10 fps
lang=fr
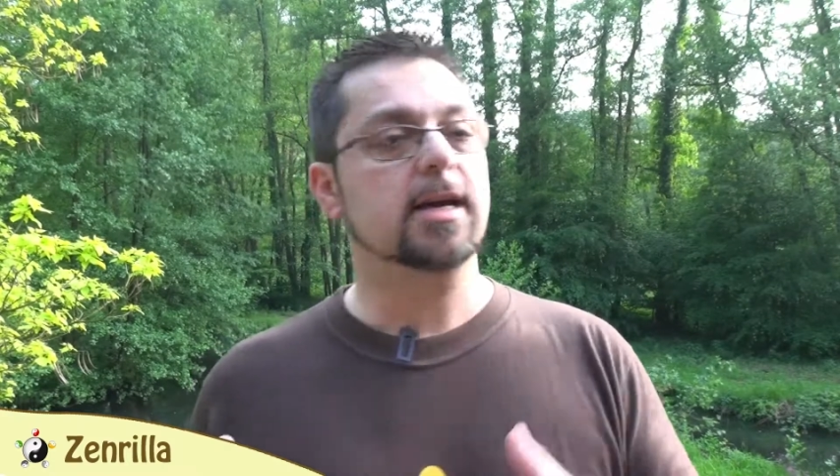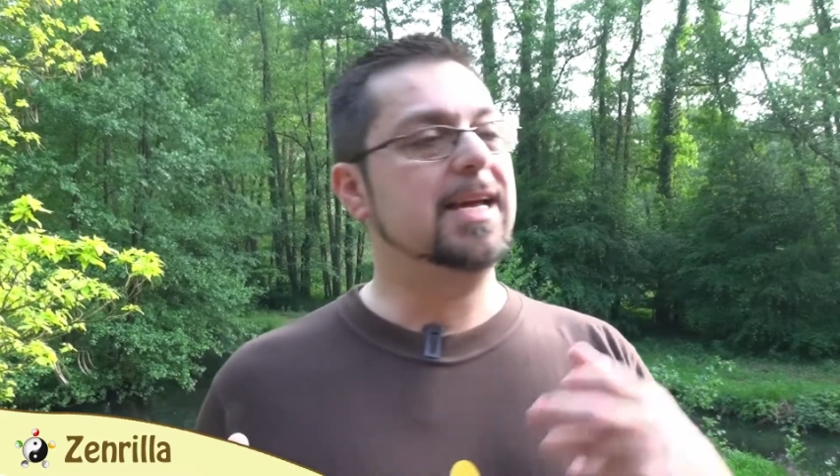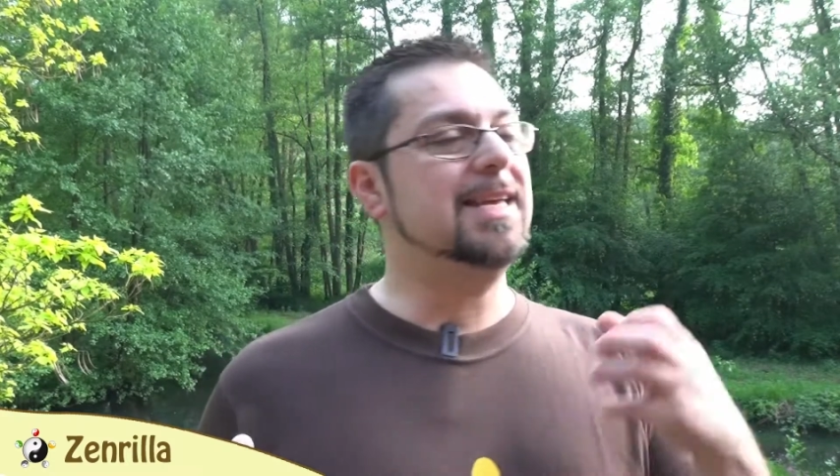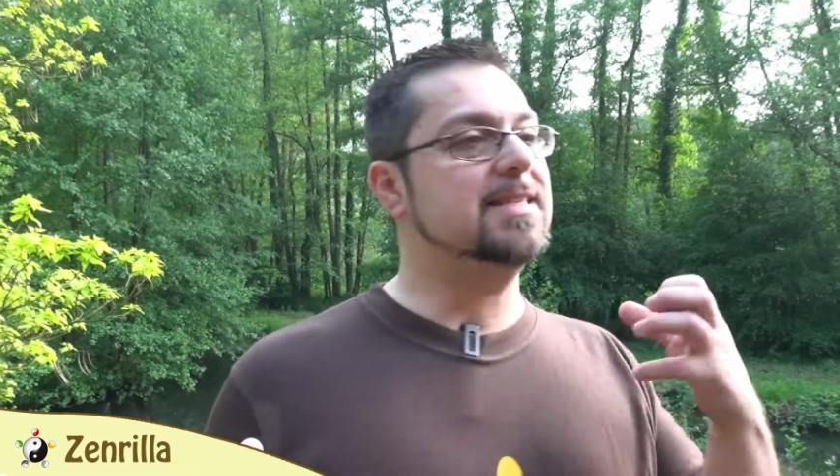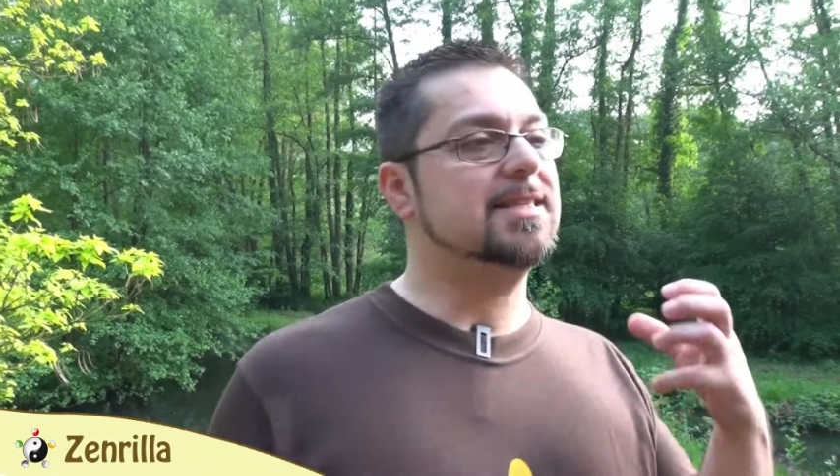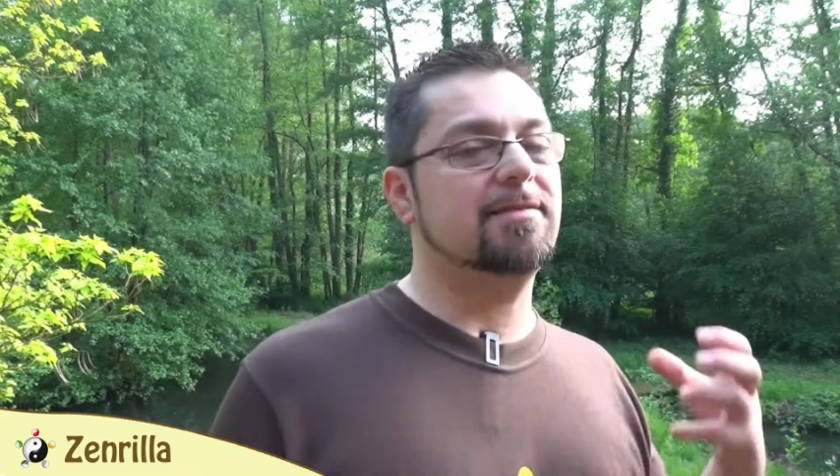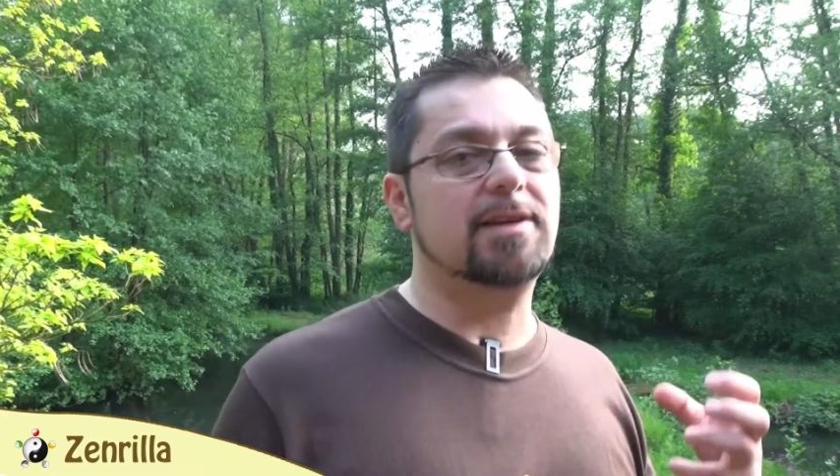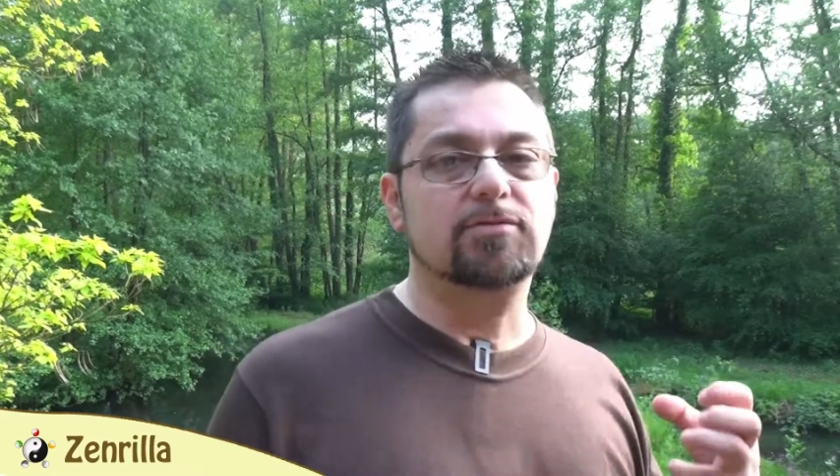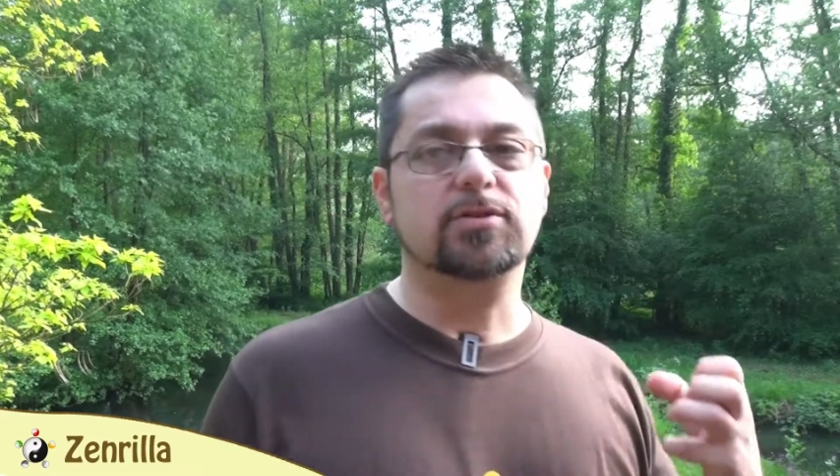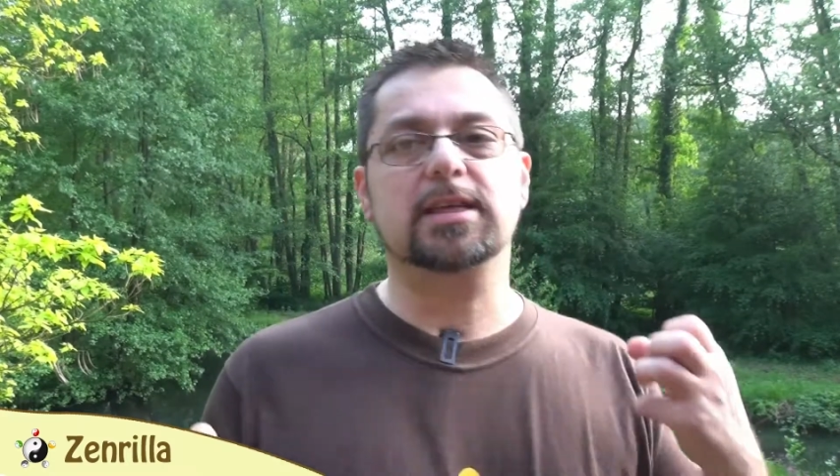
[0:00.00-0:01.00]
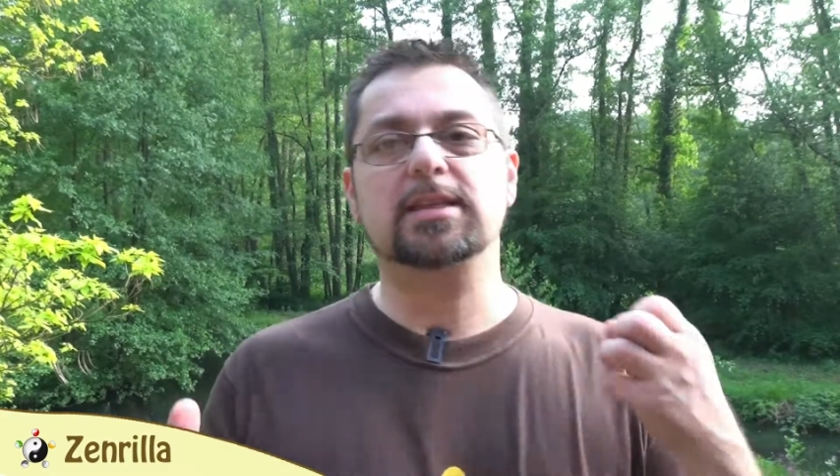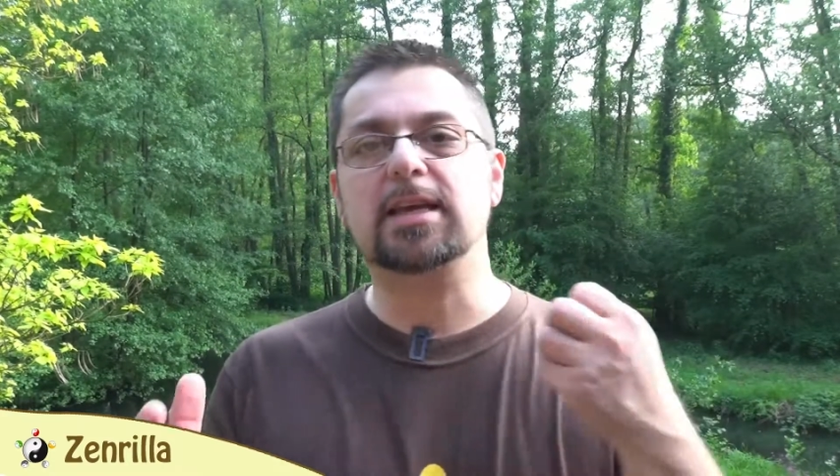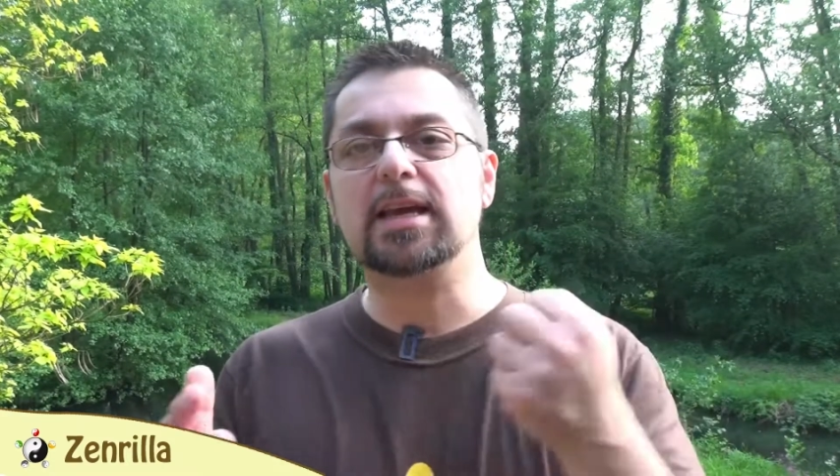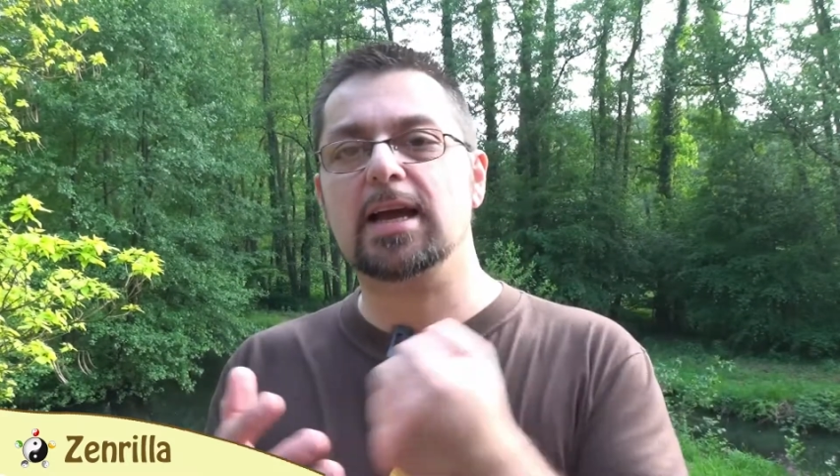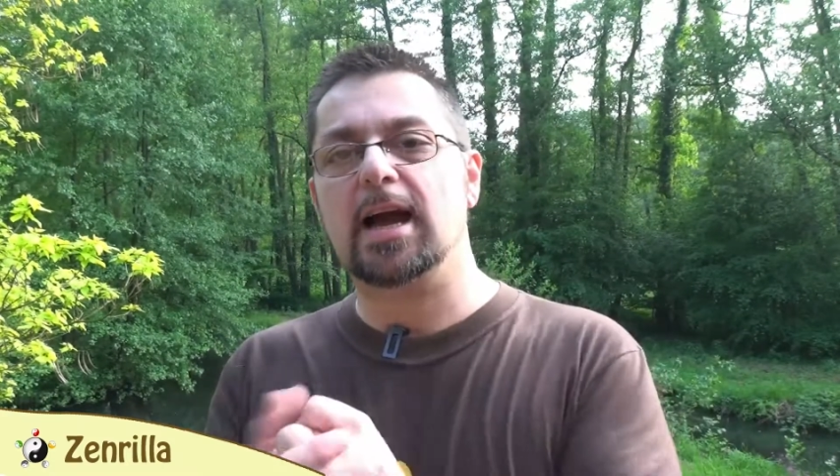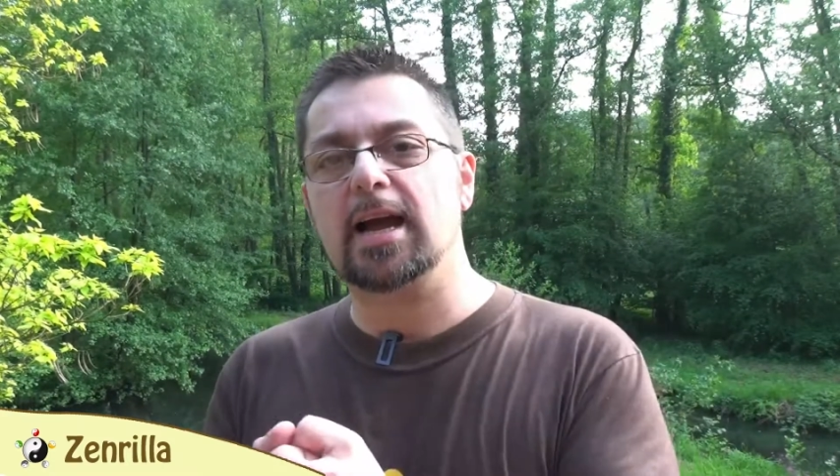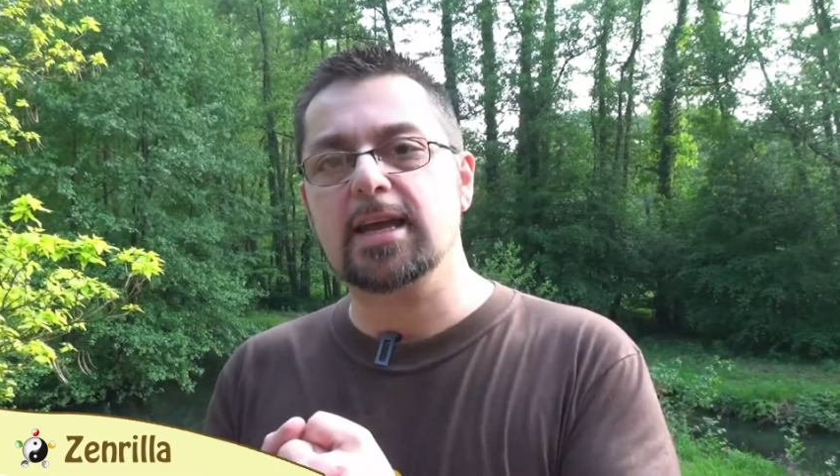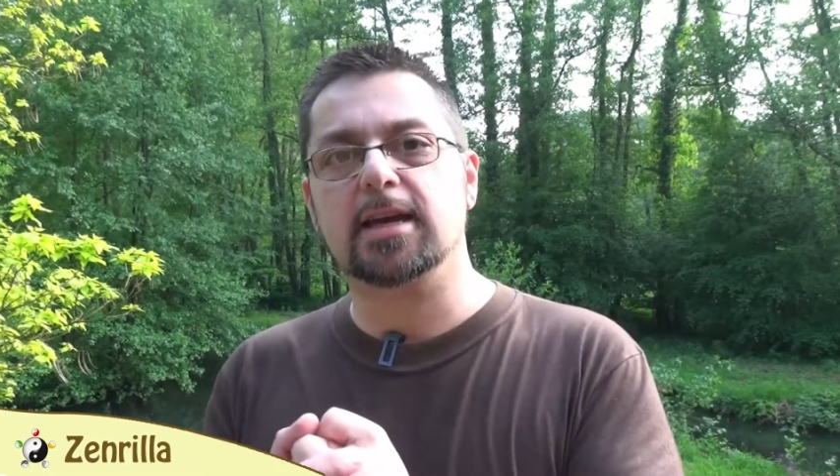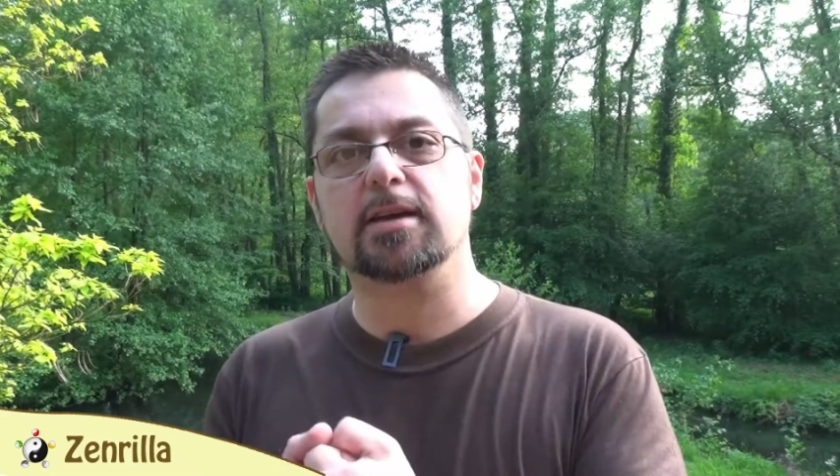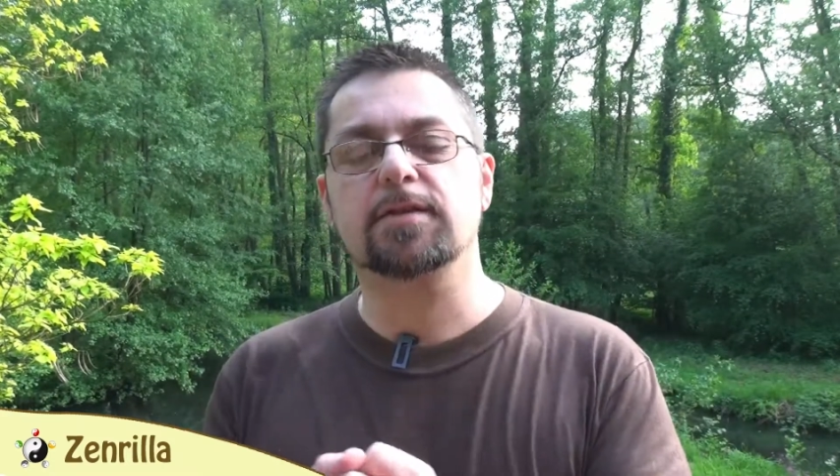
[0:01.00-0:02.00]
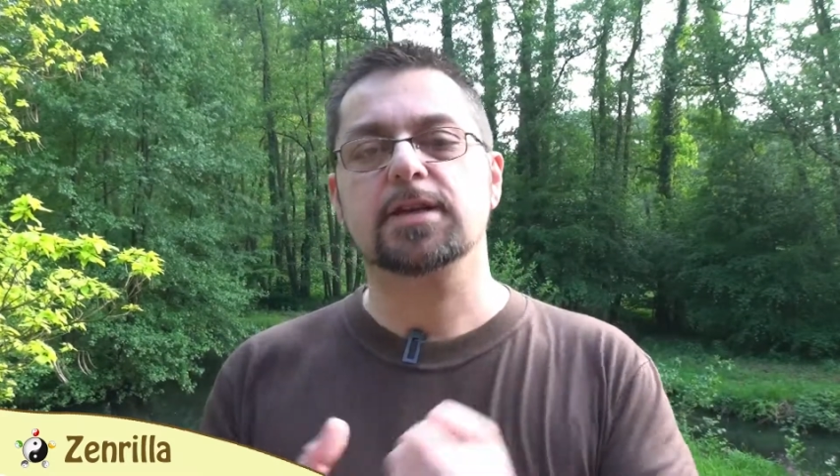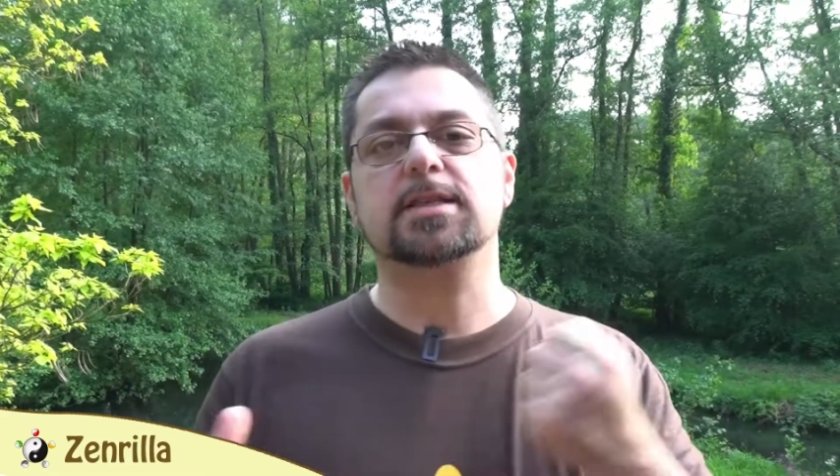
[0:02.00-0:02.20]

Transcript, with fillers: Et ça va vous aider à y arriver,